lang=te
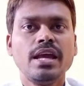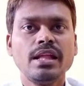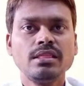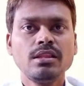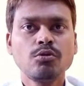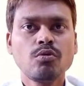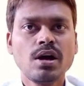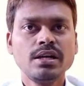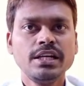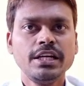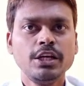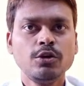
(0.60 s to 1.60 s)
ఎంత
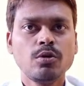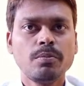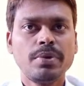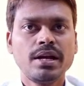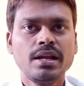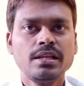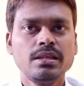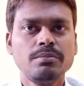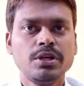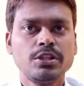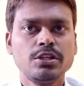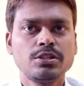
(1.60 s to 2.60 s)
క్వాంటిటీ కొబ్బరిని అయితే
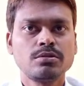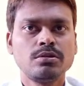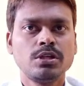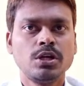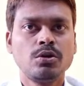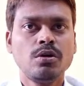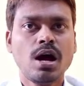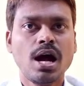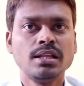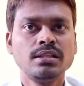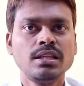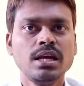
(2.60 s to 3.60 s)
మీరు తీసుకుంటారో
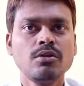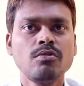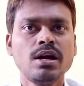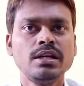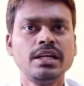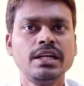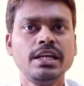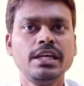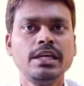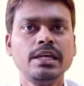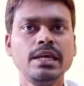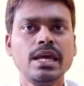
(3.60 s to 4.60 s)
అంతే క్వాంటిటీ
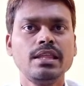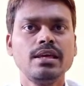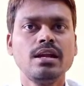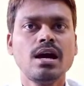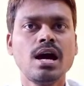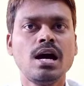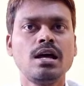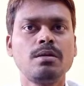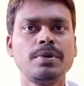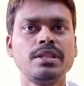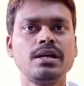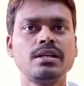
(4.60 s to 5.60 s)
ఇంకేదైనా ఆహార
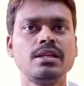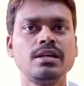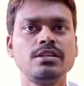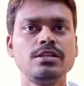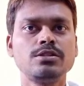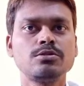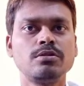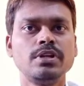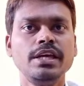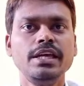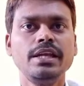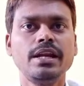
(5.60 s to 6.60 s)
పదార్థాన్ని
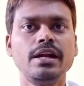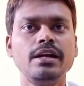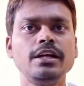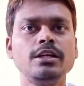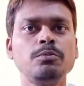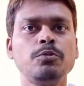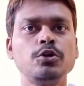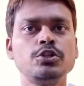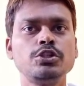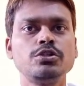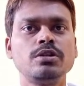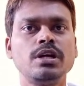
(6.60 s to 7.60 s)
తీసుకొని ఈ రెండింటిని
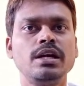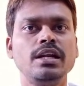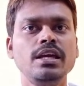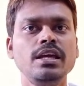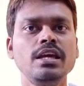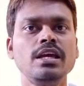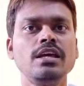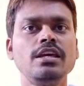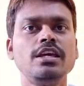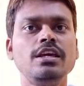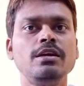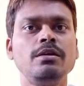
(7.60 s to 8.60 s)
పోల్చి చూడండి
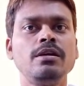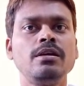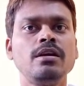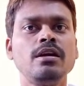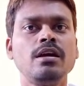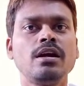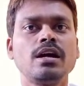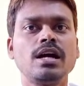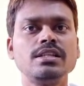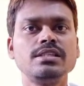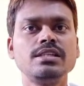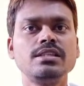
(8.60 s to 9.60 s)
ఈ
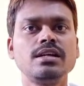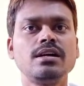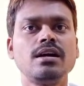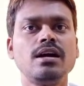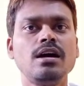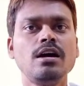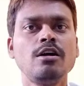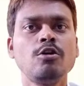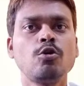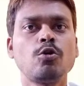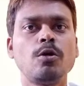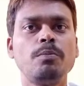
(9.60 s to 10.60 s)
ఖచ్చితంగా
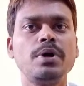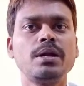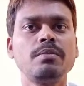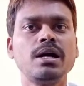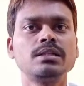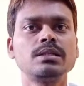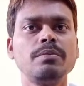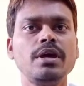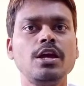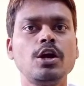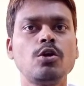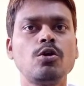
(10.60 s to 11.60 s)
కొబ్బరి మాత్రమే
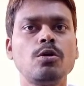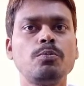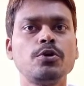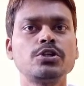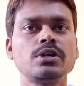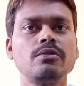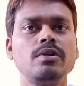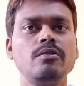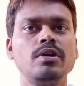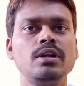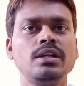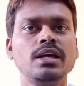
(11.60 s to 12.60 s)
ఎక్కువ పోషక
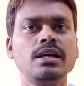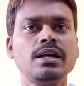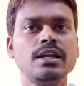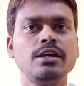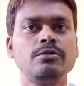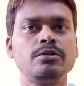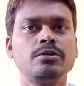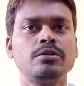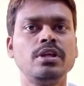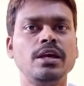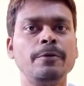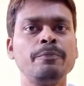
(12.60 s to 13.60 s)
విలువలని కలిగి
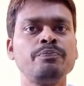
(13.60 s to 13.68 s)
ఉంటుంది